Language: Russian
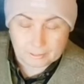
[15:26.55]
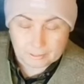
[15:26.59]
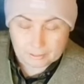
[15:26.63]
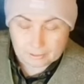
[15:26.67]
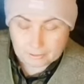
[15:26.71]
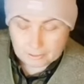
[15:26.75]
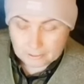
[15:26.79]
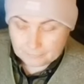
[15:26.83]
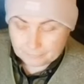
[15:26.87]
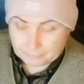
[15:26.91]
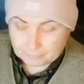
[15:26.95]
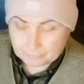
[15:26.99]

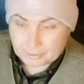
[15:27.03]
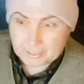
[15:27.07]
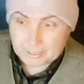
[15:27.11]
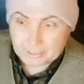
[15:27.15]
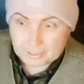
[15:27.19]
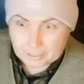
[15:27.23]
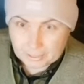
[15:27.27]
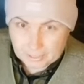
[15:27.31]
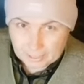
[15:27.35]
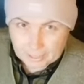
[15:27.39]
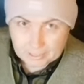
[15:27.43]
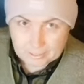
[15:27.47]
и
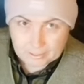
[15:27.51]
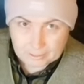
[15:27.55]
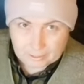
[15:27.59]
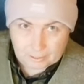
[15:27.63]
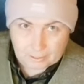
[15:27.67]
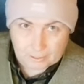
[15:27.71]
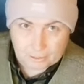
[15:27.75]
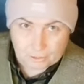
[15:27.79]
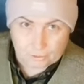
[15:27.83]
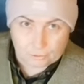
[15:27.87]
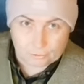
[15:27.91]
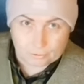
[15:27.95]

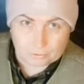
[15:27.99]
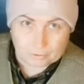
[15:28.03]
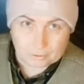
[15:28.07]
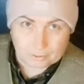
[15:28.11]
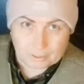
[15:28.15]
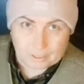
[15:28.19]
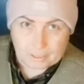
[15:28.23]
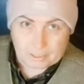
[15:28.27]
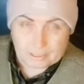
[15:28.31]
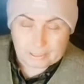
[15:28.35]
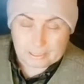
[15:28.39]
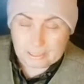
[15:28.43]
прогрейте
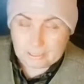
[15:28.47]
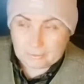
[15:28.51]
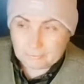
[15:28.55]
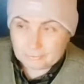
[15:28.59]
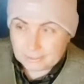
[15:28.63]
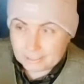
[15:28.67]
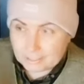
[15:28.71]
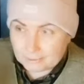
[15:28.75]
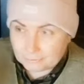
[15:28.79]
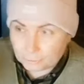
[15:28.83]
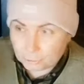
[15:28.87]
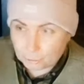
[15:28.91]
ее.
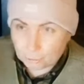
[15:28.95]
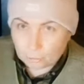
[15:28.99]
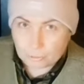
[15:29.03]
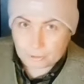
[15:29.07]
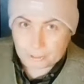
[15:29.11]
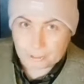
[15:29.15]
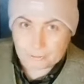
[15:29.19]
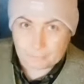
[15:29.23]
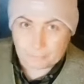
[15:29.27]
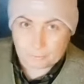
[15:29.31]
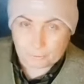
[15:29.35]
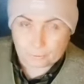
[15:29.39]
Я, я в
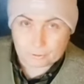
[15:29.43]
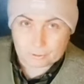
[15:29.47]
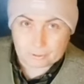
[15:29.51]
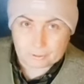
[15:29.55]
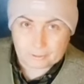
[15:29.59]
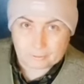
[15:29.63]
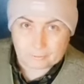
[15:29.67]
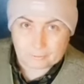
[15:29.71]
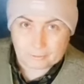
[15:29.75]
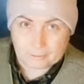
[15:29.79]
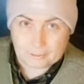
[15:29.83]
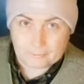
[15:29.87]
шоке
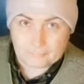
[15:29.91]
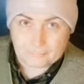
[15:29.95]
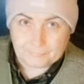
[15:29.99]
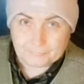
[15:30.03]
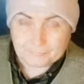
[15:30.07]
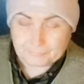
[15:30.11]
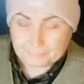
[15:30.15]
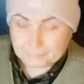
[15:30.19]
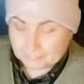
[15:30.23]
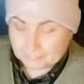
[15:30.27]
просто